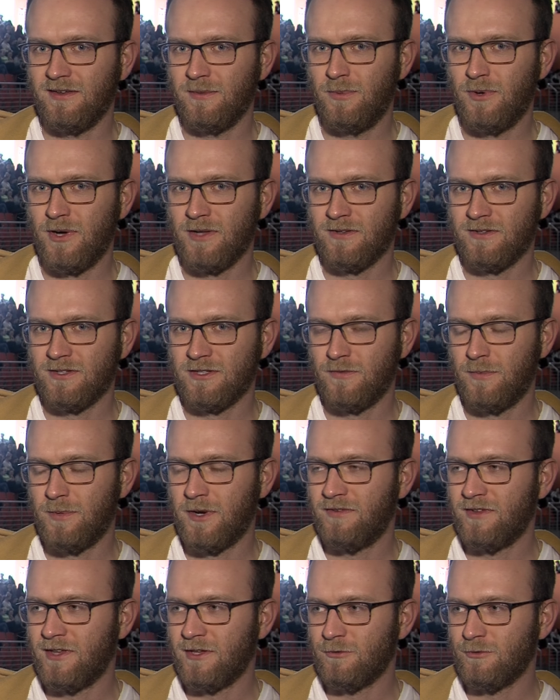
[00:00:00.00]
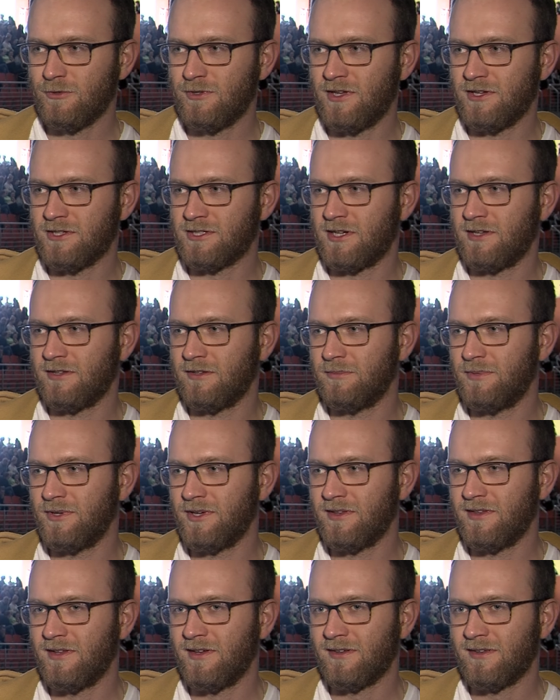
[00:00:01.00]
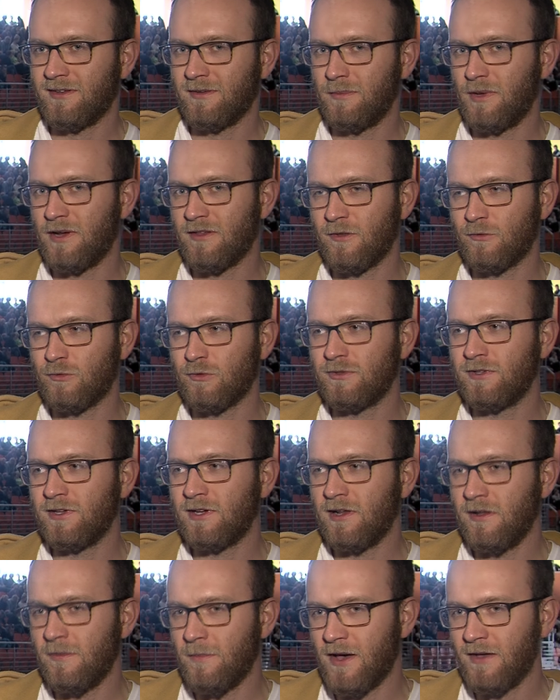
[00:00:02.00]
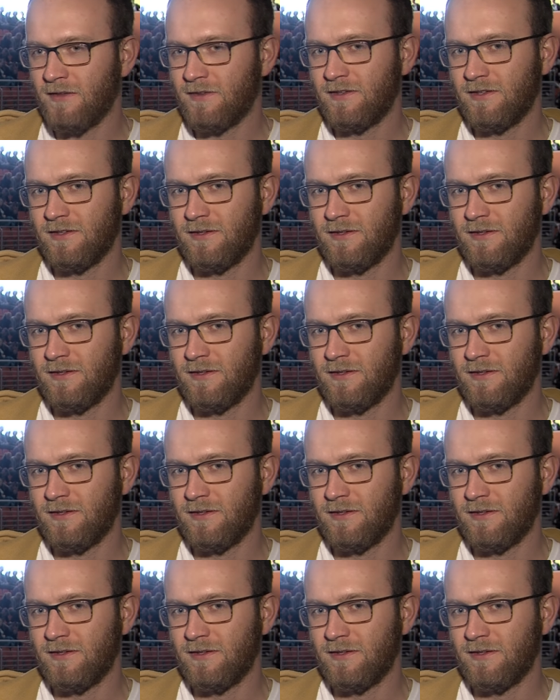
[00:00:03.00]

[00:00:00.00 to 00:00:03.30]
I była to też wyprawa najtrudniejsza, no bo jednak bardzo trudny klimat,